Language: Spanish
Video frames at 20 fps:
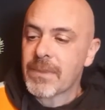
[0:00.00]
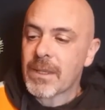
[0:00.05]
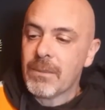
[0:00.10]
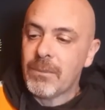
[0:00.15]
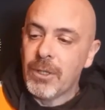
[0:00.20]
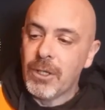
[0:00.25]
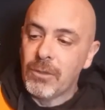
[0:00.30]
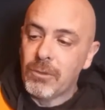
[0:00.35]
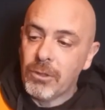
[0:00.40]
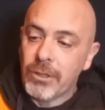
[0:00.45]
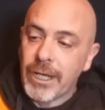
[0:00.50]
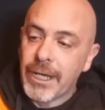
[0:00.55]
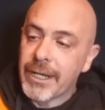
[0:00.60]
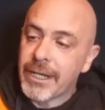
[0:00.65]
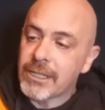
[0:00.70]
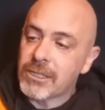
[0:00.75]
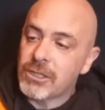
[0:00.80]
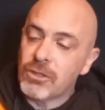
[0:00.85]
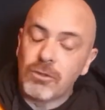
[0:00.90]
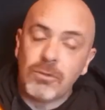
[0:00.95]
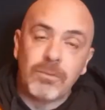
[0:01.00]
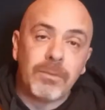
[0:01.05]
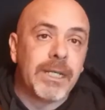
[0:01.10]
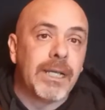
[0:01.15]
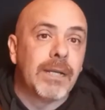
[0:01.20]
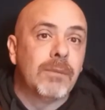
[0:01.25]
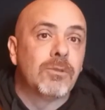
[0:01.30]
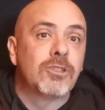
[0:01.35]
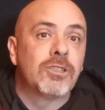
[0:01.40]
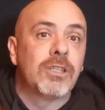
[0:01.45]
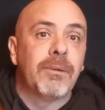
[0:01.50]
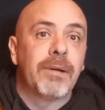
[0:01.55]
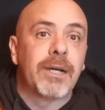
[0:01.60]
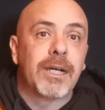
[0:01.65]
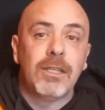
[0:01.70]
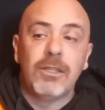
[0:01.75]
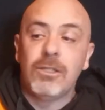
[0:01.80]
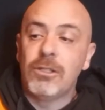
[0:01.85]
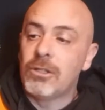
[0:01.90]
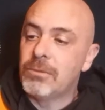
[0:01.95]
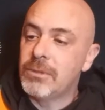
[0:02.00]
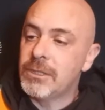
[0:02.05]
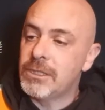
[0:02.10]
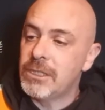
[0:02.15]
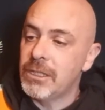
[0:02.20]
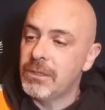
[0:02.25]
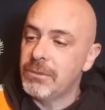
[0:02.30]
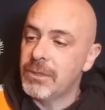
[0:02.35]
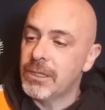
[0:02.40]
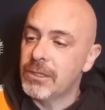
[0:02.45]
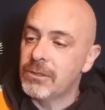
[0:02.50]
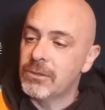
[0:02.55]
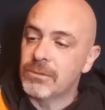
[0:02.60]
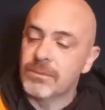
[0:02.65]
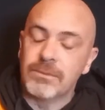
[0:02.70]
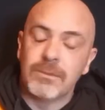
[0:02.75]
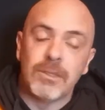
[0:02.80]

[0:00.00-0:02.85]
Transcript: Pero bueno, ahora según vayamos trabajando lo vais a ir viendo.